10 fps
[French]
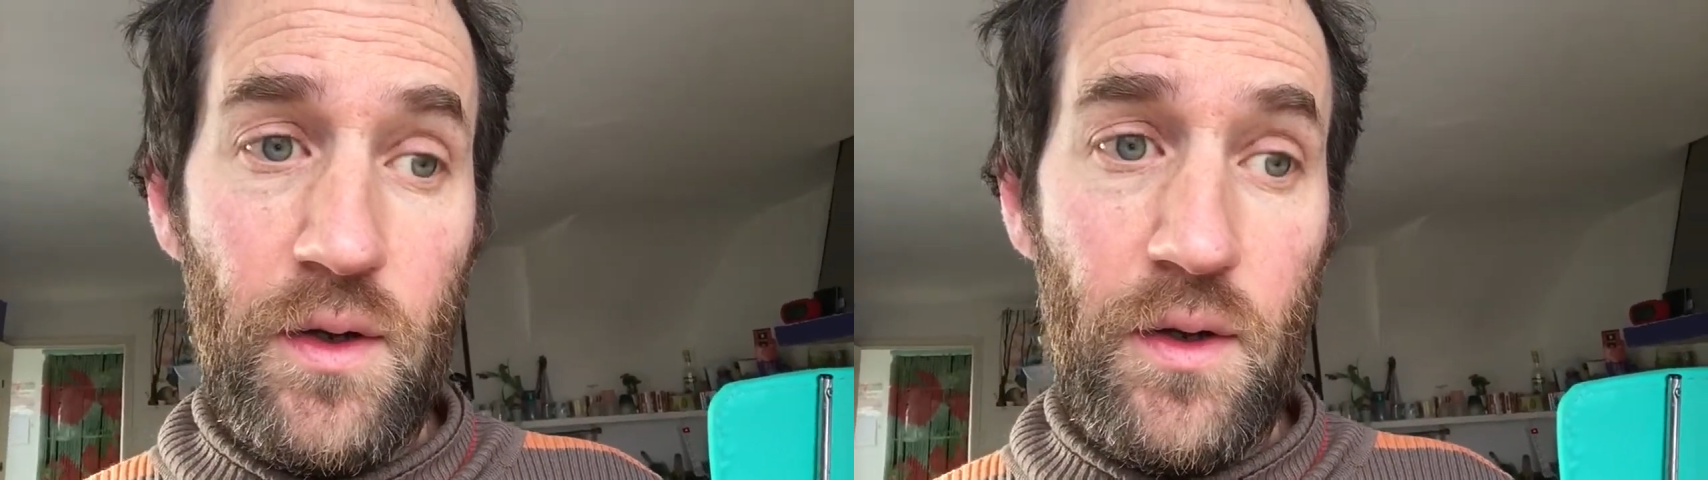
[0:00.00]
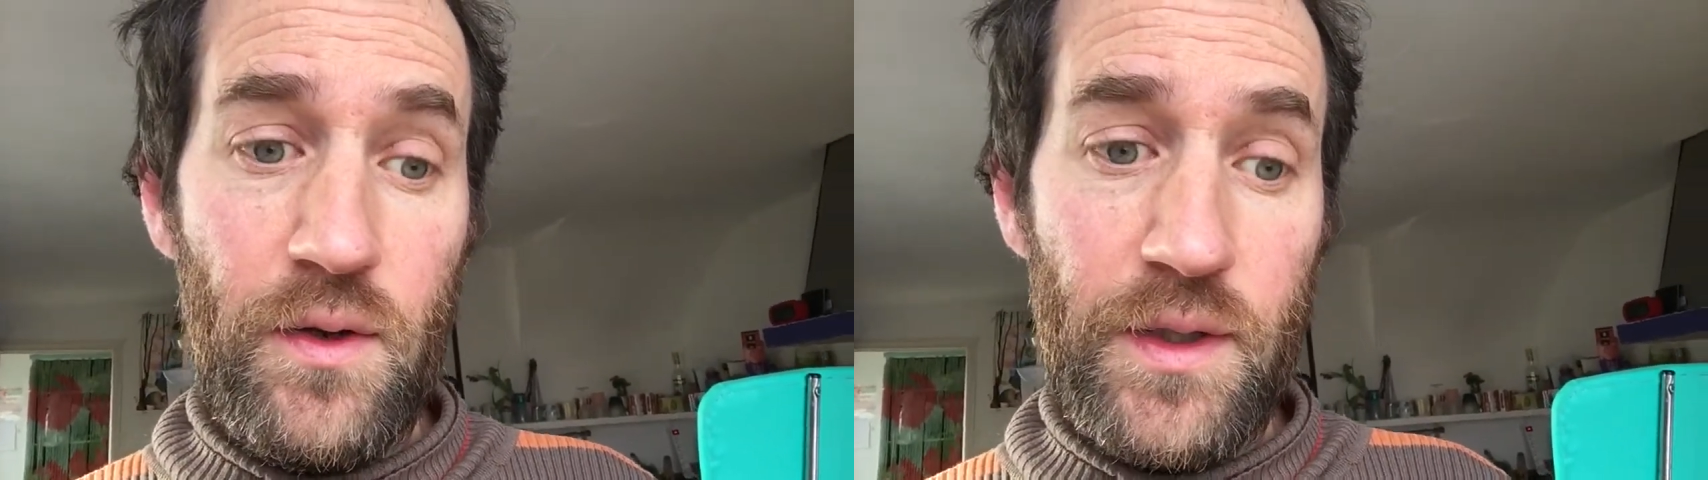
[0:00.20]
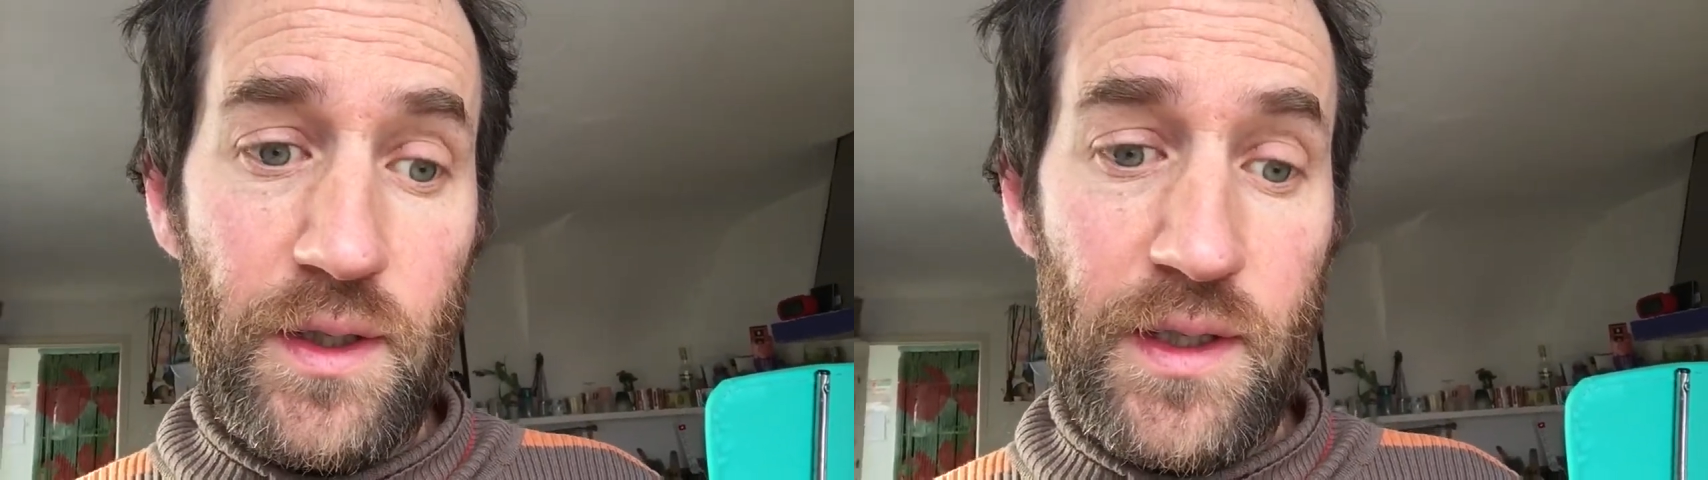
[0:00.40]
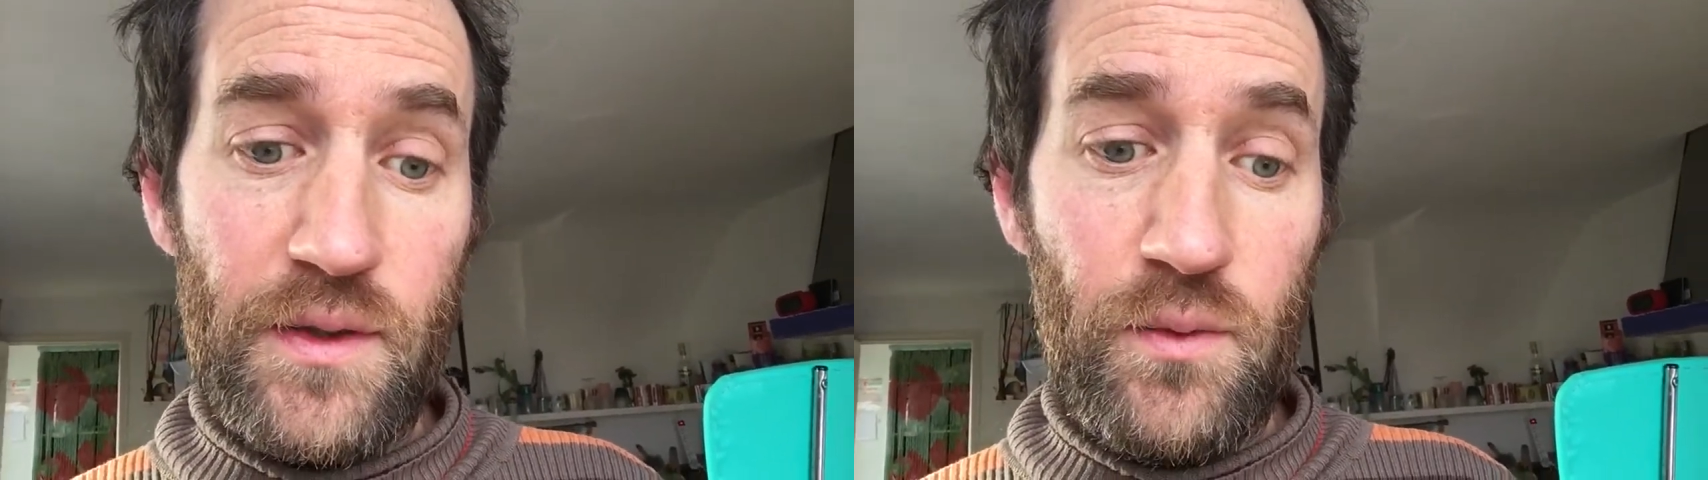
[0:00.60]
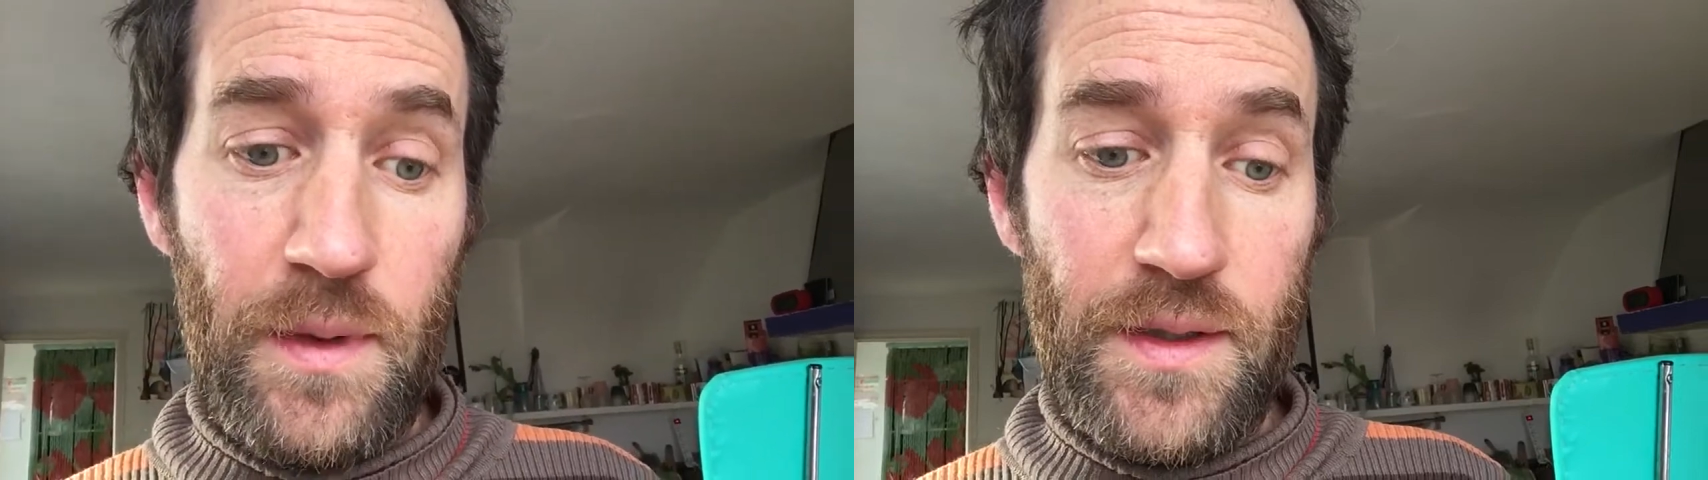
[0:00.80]
euh, des
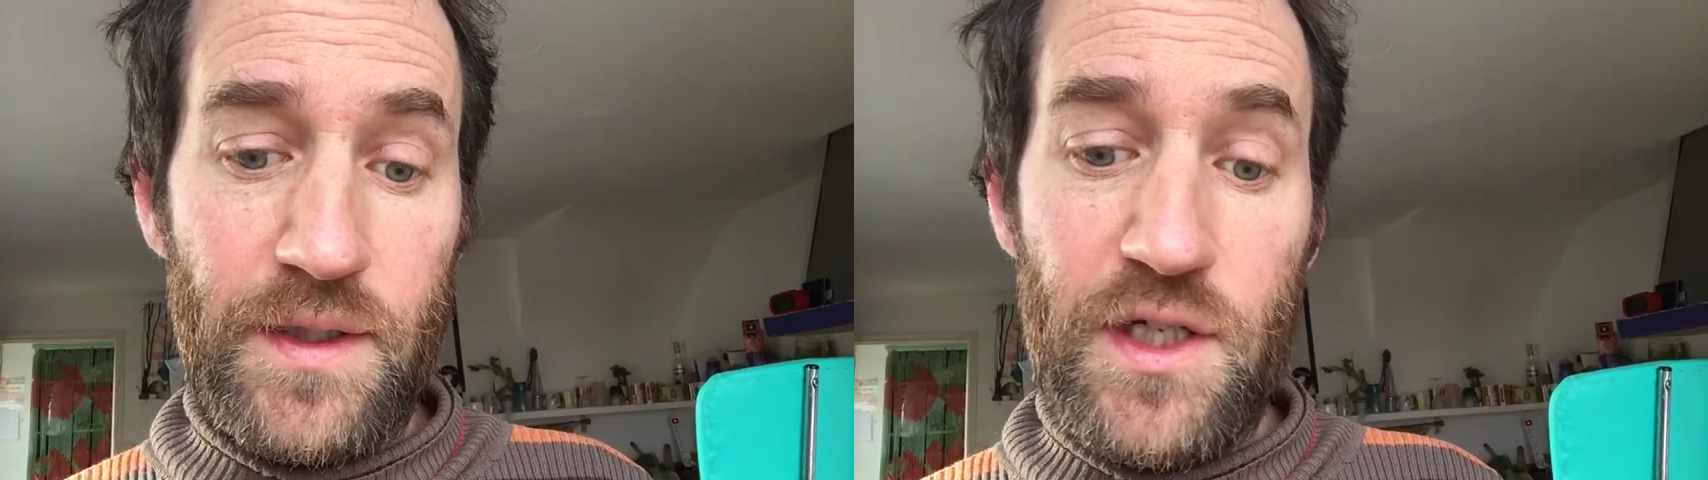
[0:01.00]
questions pas.